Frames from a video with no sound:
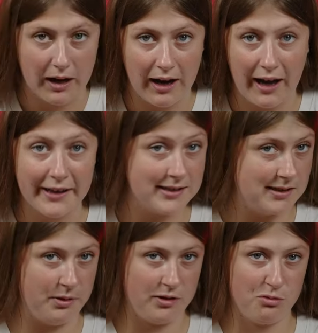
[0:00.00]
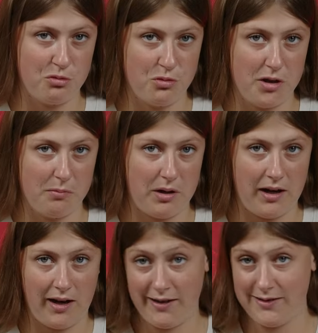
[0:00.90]
А если передумаем?
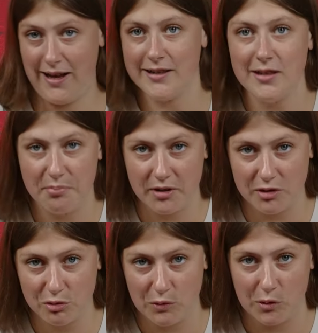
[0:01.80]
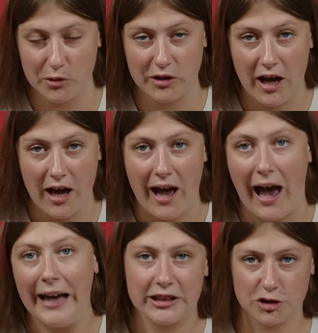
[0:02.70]
А если они передумают?
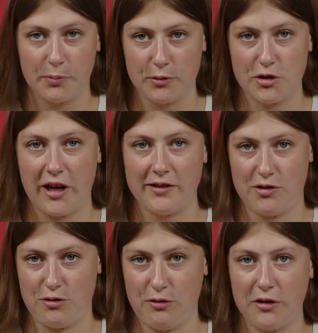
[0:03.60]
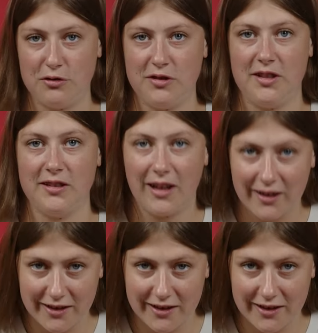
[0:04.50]
А это что получается, что у нас уже стандарты